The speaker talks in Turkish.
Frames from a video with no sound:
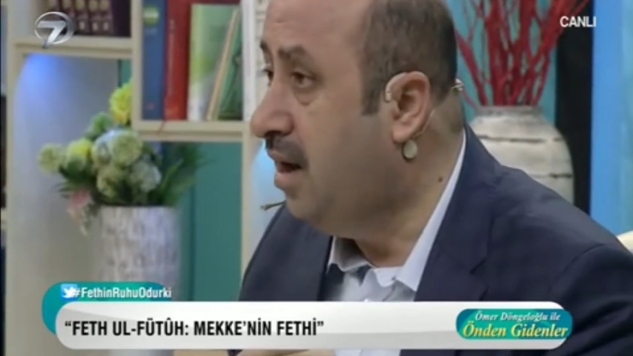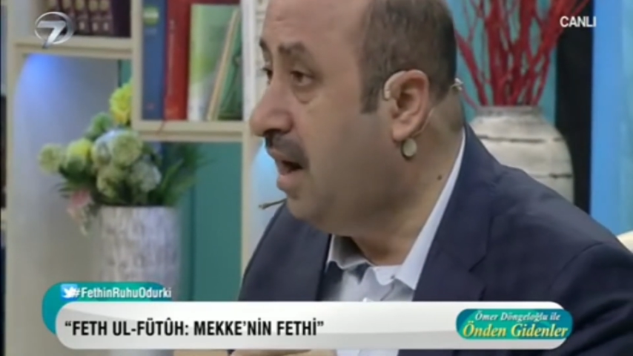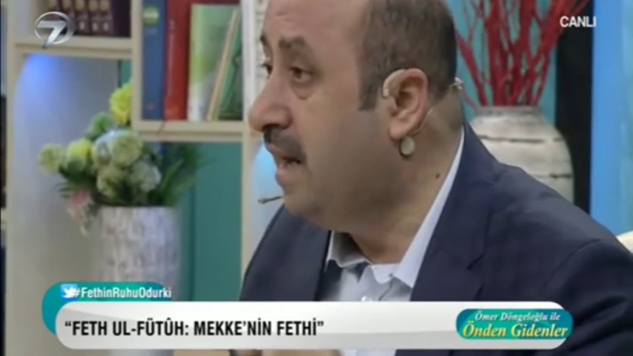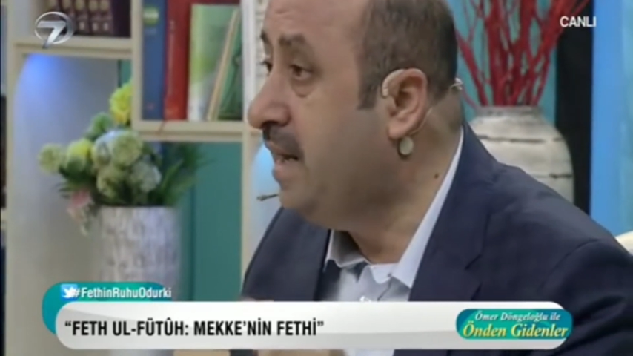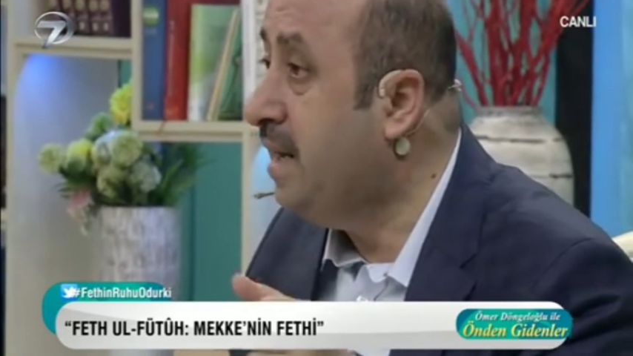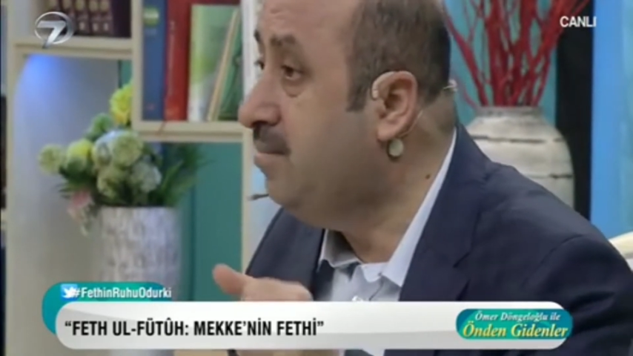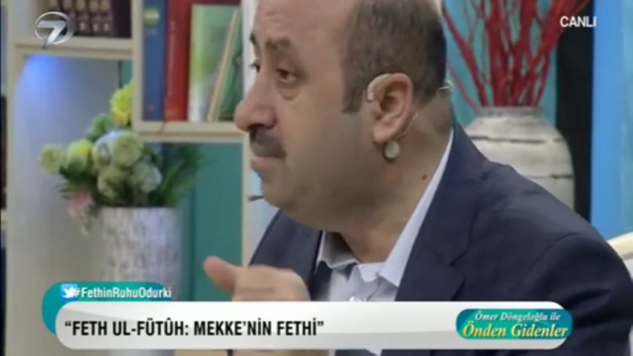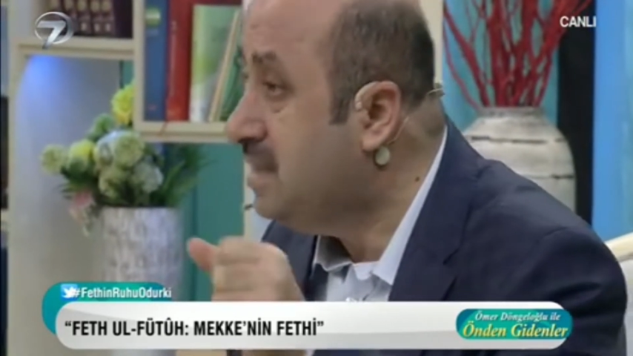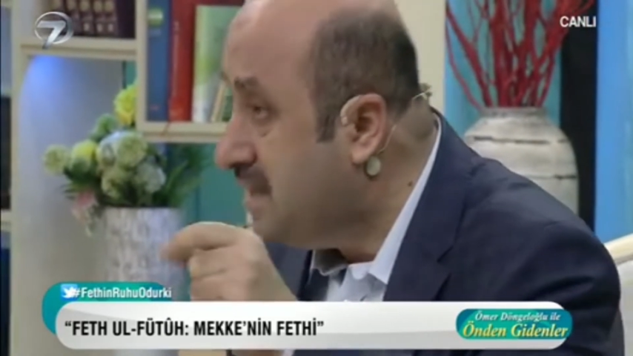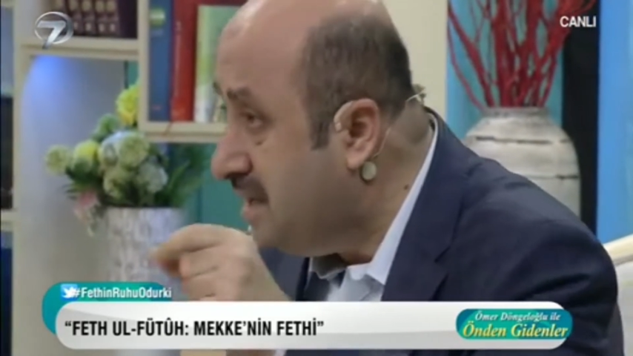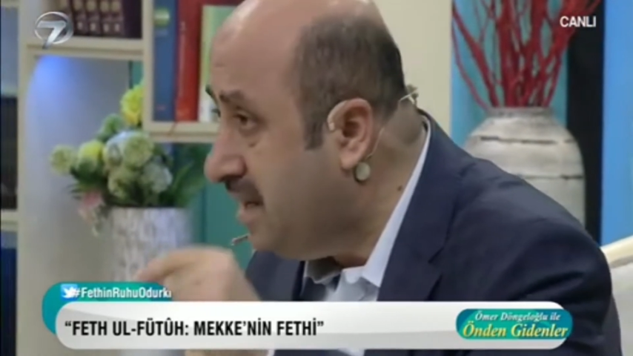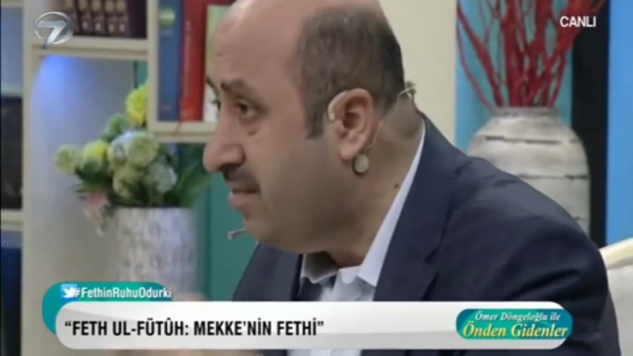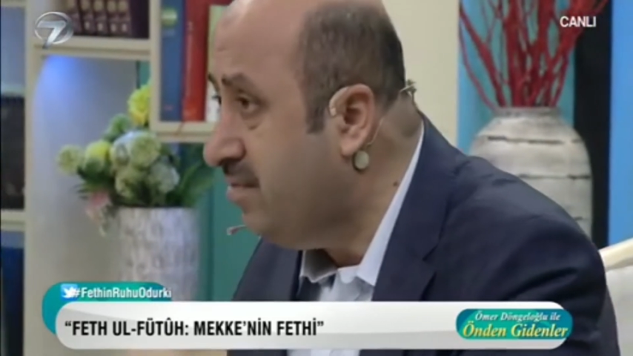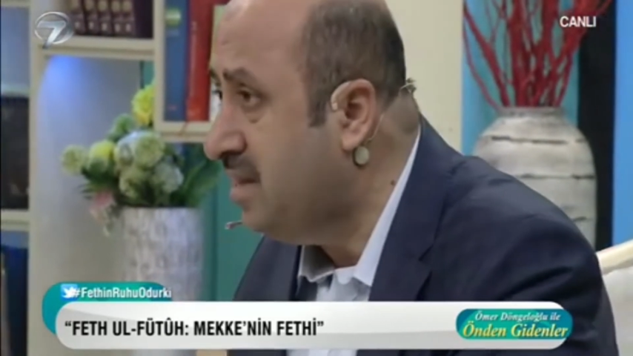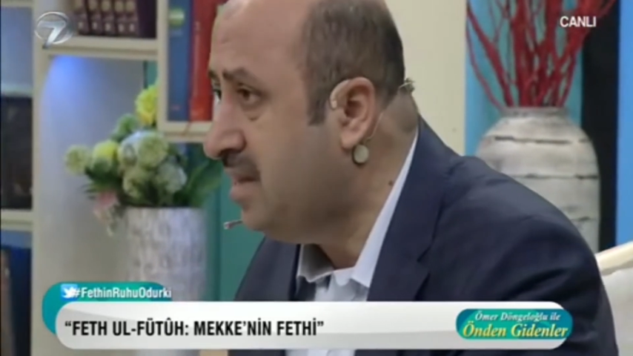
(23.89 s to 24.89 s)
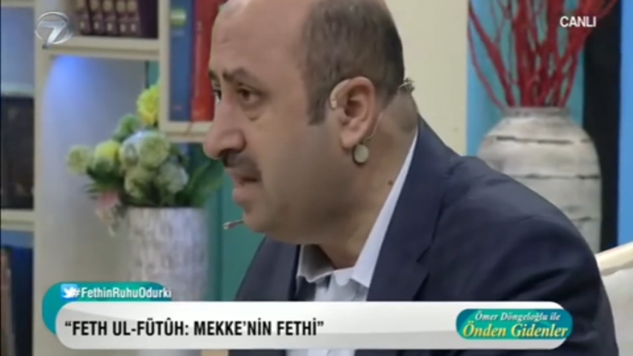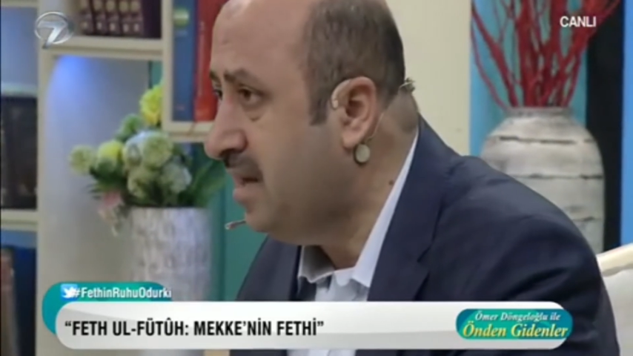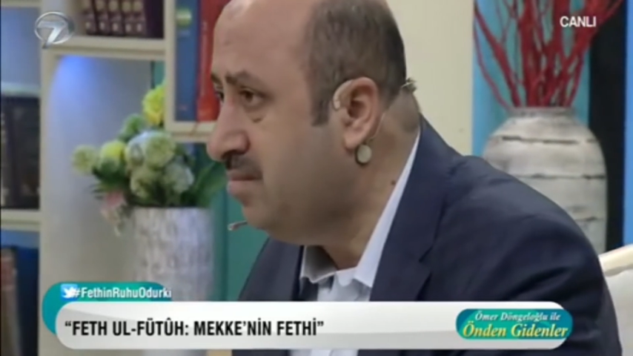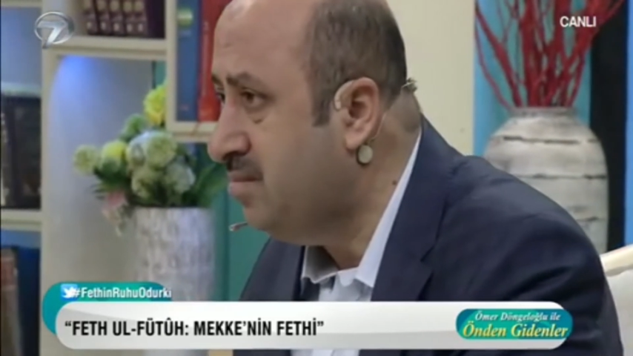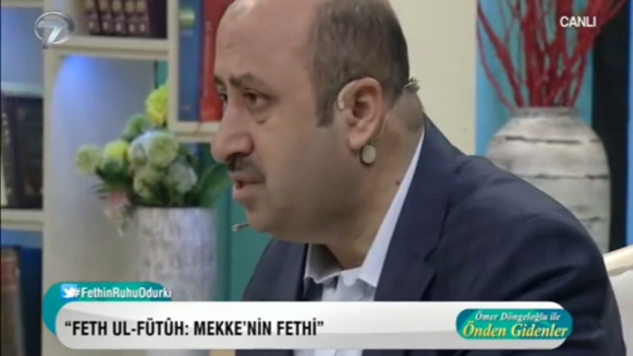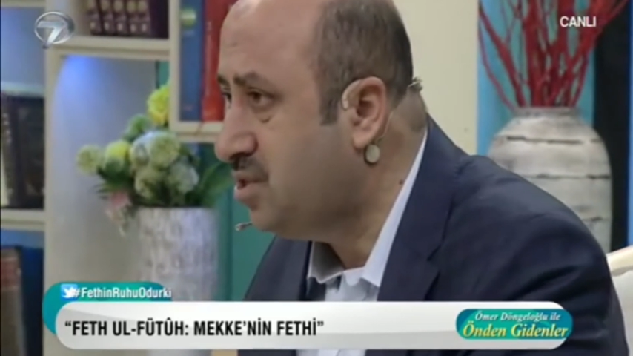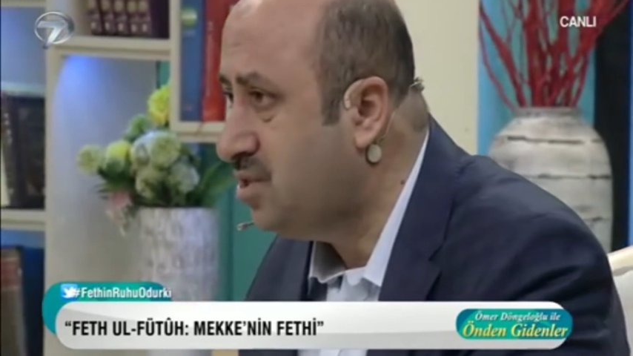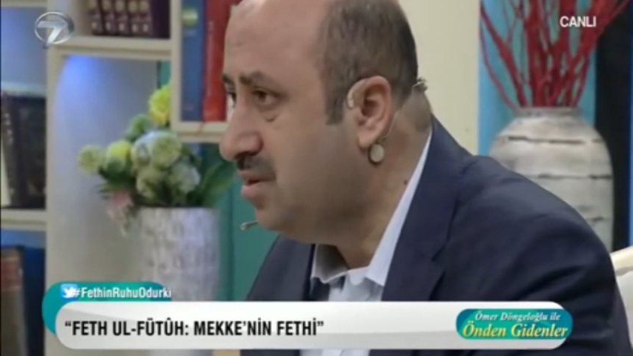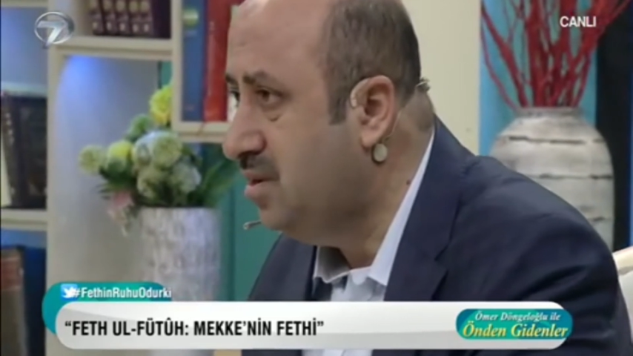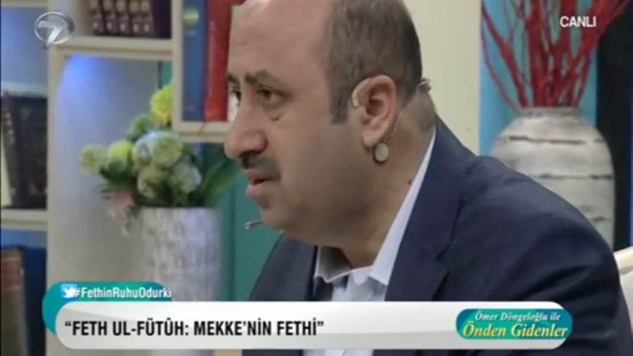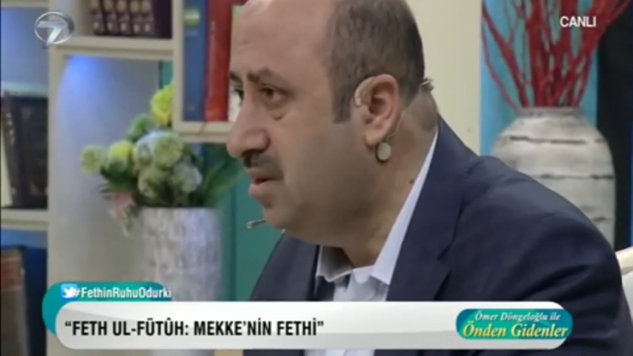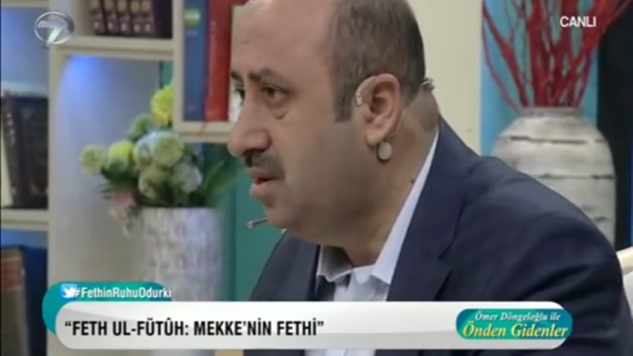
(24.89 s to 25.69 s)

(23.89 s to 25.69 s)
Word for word: annemizin evindeymiş.